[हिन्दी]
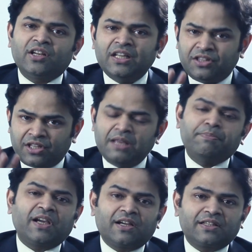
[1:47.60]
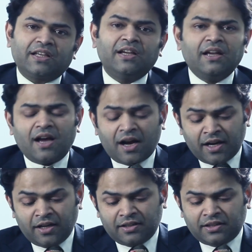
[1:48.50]
हैं जनरली थ्री पे करते हैं
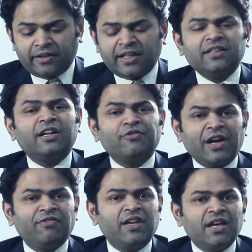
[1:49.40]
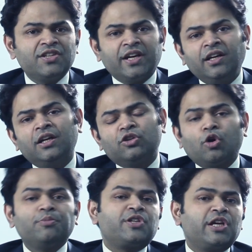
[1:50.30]
अगर थर्टी थर्टी फाइव की एज है
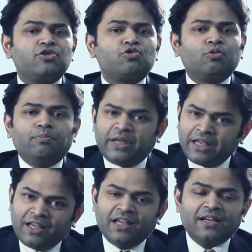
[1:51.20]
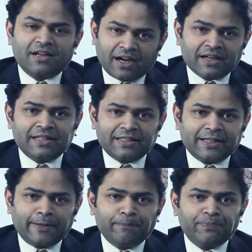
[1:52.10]
तो हम स्टेज टू भी कर
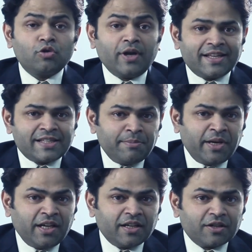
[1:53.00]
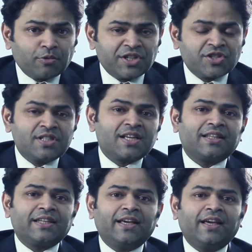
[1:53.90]
देते हैं सो so, ऐसे में क्वेश्चन
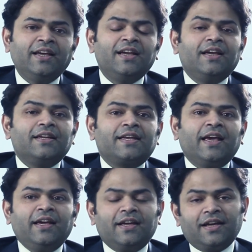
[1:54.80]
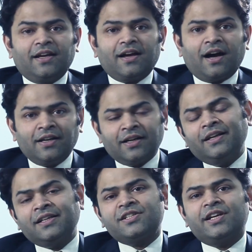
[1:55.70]
आते हैं कि
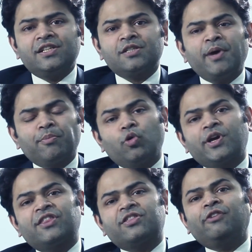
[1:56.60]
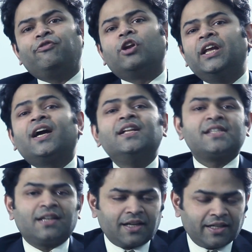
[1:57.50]
अलग अलग स्टेजेस में हमको कितने
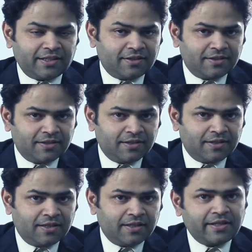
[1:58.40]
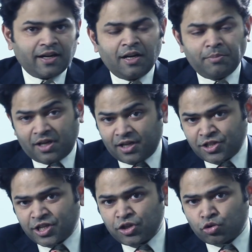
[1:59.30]
फॉलिकल्स लगाने क्या हम
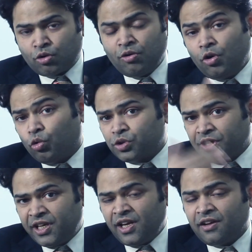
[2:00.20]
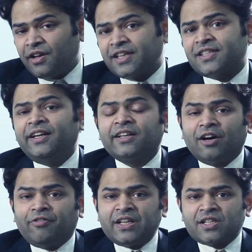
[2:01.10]
हर स्टेज को उतनी ही एक्सेलेंट
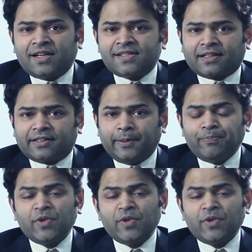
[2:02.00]
कवरेज कर सकते